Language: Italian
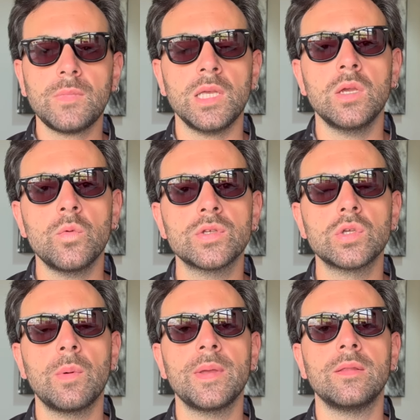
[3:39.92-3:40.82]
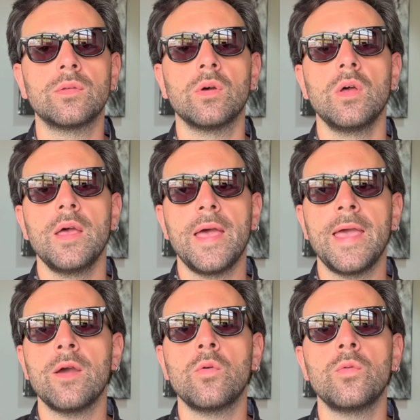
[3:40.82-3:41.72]
in questo momento
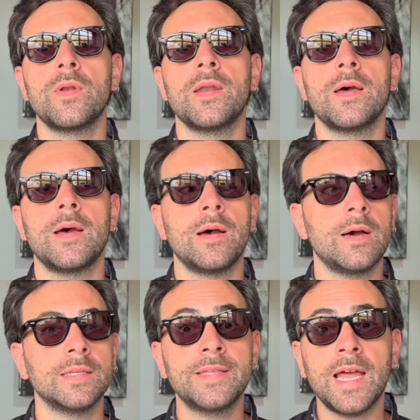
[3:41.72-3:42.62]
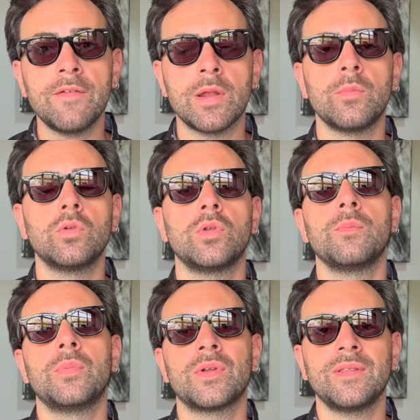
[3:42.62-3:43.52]
è un uh, driver molto
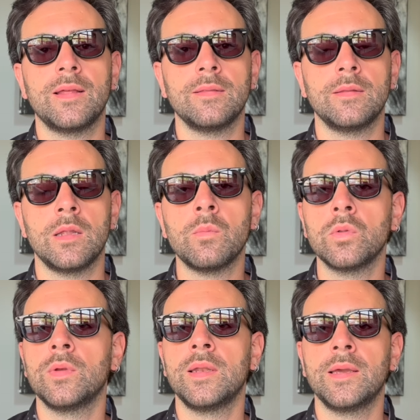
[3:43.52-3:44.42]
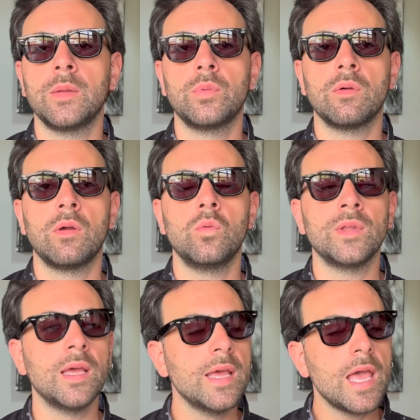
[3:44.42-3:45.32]
importante nel mondo delle
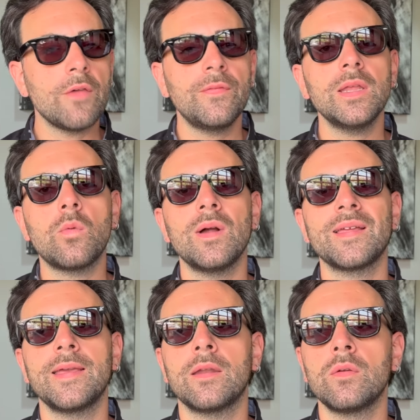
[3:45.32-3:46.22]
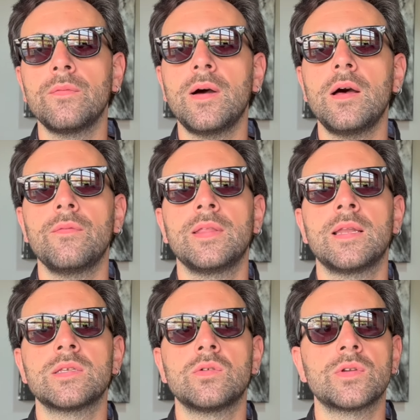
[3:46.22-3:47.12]
criptovalute e fino a qualche anno fa, fino
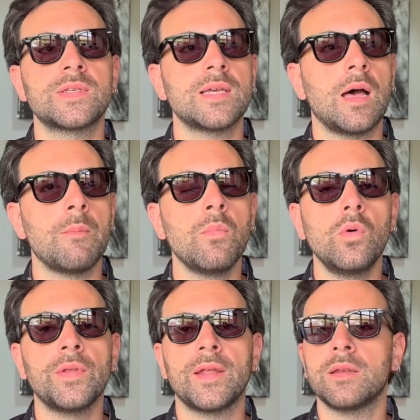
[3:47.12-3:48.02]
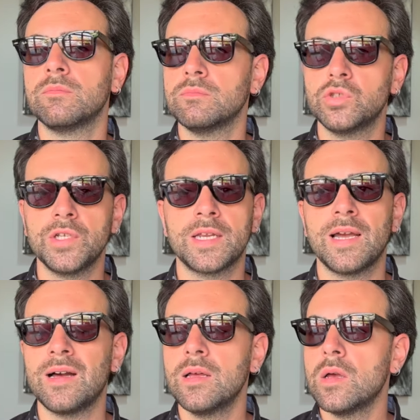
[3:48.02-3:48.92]
alla scorsa bull run,
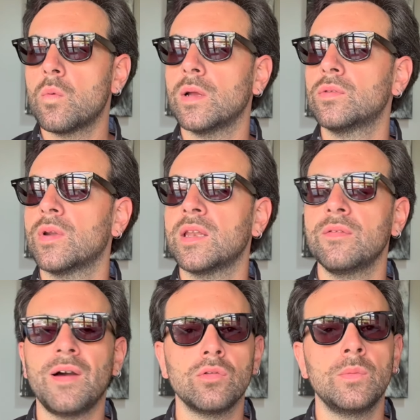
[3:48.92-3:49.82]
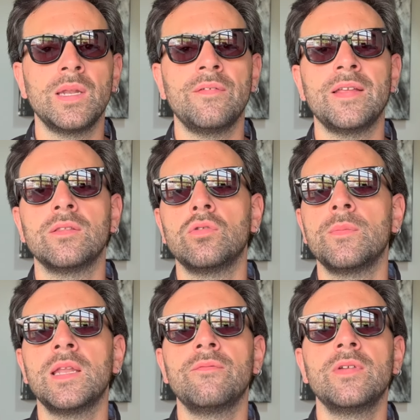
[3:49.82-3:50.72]
circa 4 anni fa,
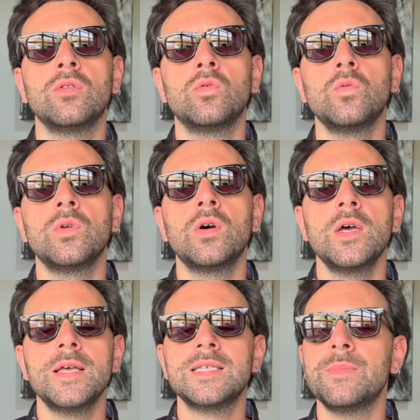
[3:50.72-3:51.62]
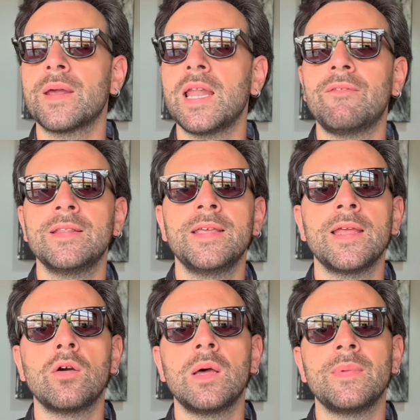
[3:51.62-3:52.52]
2020-2021, si parlava di
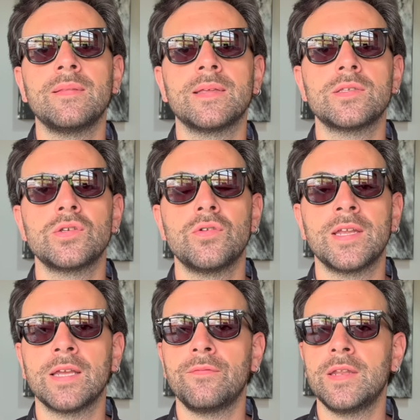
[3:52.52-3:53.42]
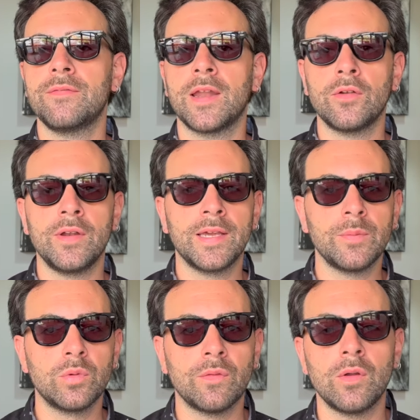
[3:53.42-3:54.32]
regolamentazione, che fine faranno le
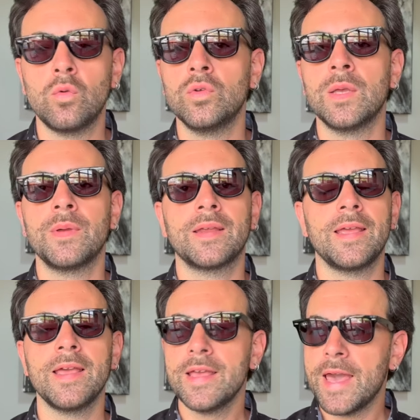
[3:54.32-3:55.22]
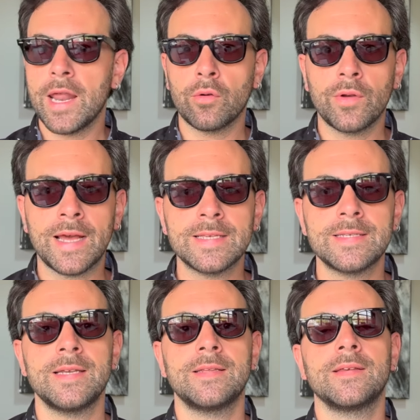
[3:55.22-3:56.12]
criptovalute, perché erano un
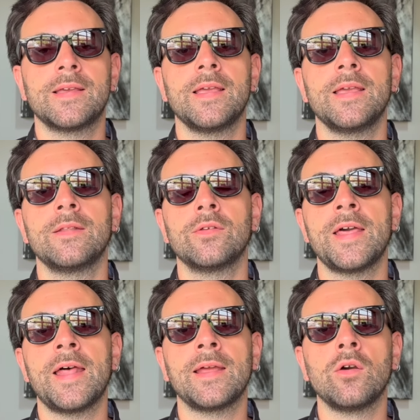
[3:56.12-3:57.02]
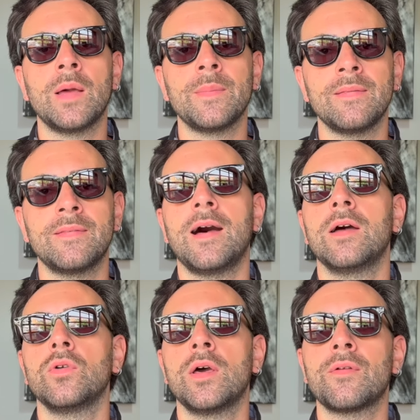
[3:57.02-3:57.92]
asset che non era
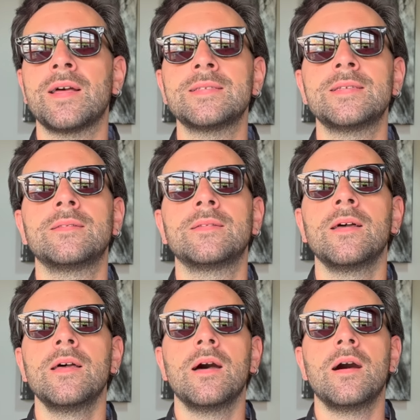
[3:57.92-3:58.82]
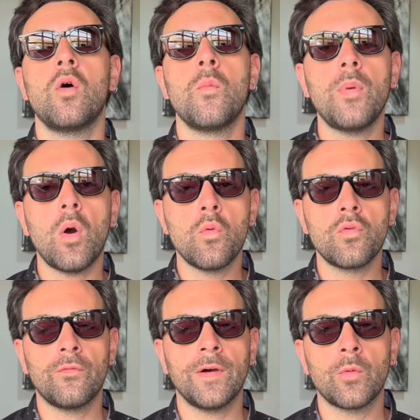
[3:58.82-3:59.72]
regolamentato, era un asset uh, un po' un far